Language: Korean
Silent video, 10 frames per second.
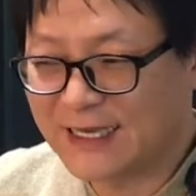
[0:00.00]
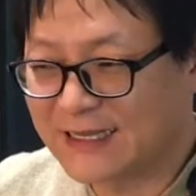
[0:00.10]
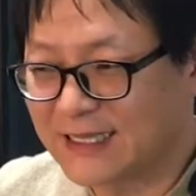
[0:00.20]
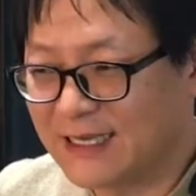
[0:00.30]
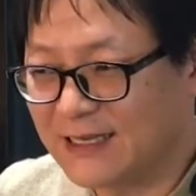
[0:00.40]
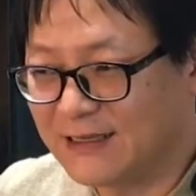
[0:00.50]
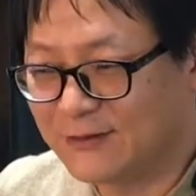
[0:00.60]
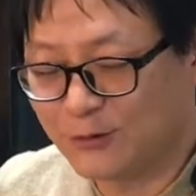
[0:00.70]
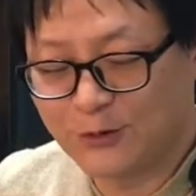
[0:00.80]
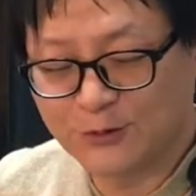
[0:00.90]
갖다
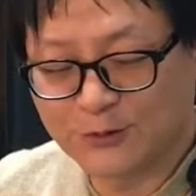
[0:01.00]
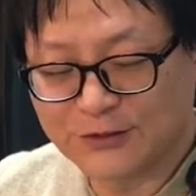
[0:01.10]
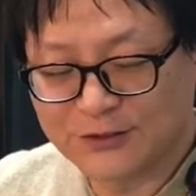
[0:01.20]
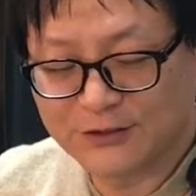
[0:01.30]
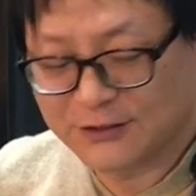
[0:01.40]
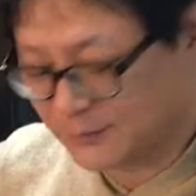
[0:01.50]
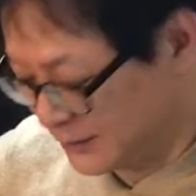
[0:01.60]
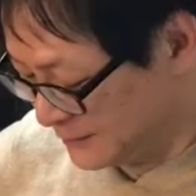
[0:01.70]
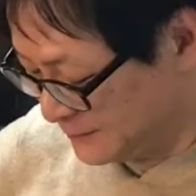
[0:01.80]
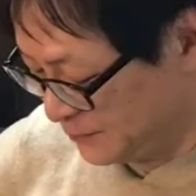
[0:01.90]
올려놓는 거죠. 그러면